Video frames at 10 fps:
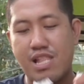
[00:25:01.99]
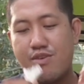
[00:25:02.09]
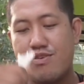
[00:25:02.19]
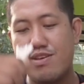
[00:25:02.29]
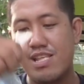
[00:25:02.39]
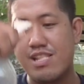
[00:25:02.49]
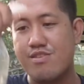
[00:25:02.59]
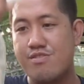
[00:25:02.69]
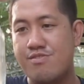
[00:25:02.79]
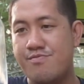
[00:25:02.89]
So
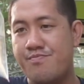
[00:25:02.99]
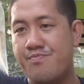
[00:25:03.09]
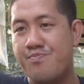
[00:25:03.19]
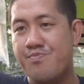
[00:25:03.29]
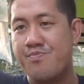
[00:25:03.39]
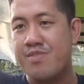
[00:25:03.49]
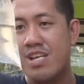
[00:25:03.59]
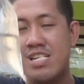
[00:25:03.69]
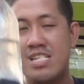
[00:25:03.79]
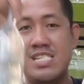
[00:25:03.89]
tama naman.
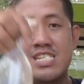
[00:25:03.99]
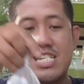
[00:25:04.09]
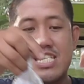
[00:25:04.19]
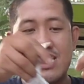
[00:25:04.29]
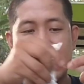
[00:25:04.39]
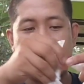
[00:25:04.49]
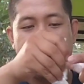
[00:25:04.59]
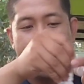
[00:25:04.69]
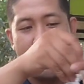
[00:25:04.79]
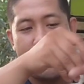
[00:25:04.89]
Kaya sa mga
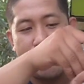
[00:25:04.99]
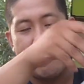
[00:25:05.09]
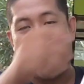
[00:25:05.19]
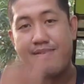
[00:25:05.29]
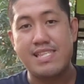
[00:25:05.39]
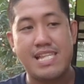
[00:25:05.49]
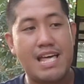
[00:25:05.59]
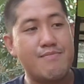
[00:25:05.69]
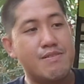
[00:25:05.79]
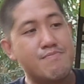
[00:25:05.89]
mahilig mag,
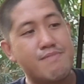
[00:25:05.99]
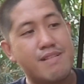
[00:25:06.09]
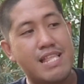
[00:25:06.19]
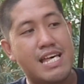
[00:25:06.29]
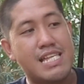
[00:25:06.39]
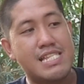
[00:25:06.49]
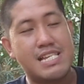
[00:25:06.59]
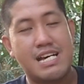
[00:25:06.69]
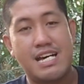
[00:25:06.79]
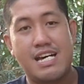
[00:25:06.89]
mag, magtalo,
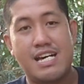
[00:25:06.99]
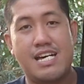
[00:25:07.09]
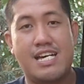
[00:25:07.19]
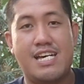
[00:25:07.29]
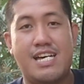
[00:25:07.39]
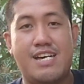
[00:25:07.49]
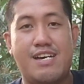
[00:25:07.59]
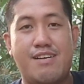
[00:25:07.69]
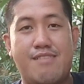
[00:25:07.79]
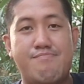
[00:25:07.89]
mag-away sa
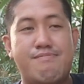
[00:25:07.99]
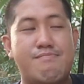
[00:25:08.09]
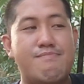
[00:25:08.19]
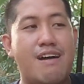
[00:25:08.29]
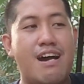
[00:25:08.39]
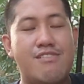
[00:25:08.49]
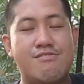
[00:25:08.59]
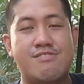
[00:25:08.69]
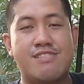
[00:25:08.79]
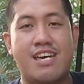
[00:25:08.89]
pagbebenta ng feeds,
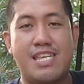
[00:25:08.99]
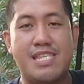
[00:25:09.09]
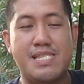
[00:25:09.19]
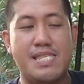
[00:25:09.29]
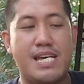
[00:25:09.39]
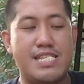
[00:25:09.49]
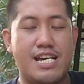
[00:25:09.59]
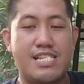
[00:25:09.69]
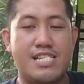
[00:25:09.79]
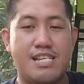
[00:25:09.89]
uh, barya
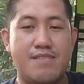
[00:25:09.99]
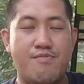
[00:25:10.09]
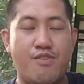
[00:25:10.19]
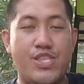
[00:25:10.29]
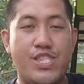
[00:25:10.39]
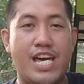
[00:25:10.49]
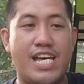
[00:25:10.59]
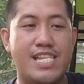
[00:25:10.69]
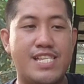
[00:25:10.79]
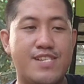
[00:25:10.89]
lang ang kinikita nyo
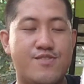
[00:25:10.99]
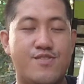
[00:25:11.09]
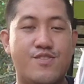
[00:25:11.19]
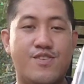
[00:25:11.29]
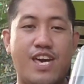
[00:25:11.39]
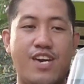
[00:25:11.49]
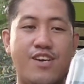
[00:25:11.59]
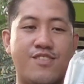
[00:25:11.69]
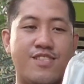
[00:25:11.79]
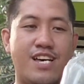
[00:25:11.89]
dyan
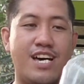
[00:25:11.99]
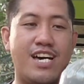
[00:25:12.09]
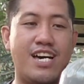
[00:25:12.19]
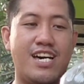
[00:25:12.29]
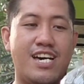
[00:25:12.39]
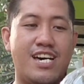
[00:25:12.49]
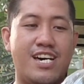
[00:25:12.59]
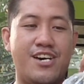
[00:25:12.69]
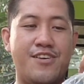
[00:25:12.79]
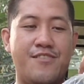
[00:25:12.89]
kumpara dun sa ano, yung
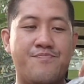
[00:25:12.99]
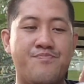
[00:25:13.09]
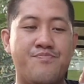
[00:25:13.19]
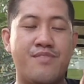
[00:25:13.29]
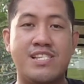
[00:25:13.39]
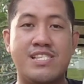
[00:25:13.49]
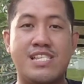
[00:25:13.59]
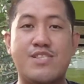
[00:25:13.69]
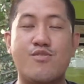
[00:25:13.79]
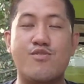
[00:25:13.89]
owner ng
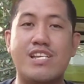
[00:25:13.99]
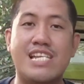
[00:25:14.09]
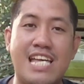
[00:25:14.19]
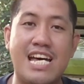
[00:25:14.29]
binibenta nyo. No?